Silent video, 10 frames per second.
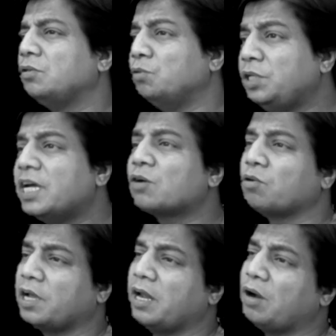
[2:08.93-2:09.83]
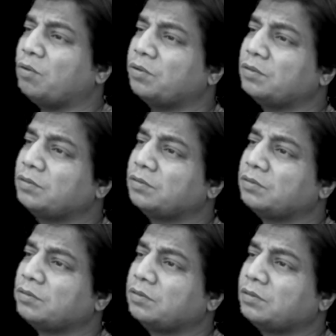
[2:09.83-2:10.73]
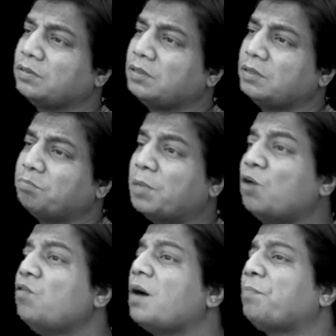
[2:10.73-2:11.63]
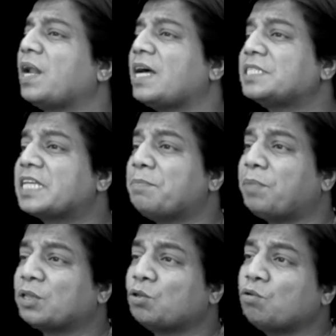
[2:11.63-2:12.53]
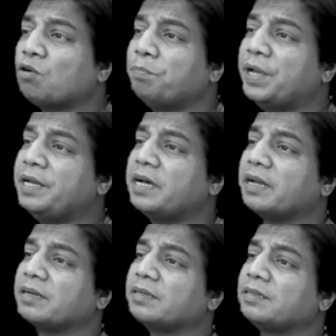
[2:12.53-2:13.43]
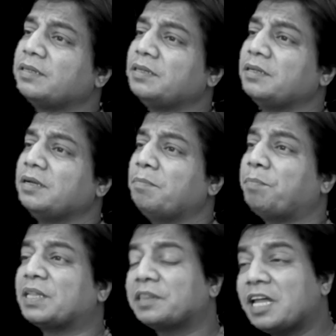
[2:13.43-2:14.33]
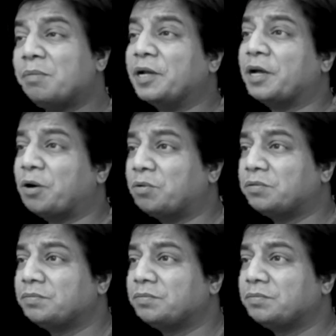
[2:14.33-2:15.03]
दुनिया को खिलाओ महुआ पलास के पत्तों को बिनकर पत्तल बनाओ